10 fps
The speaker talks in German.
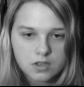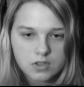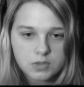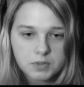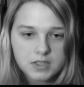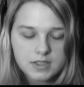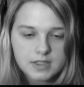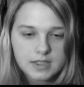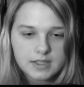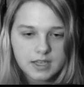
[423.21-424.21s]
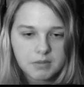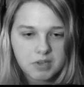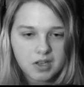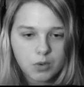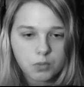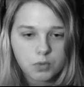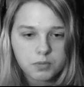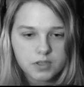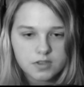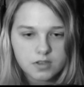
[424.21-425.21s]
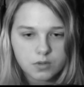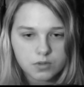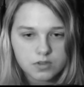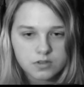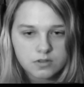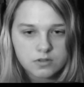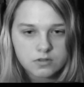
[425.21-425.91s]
Also ich bin jetzt gleich einmal rum um das Haus.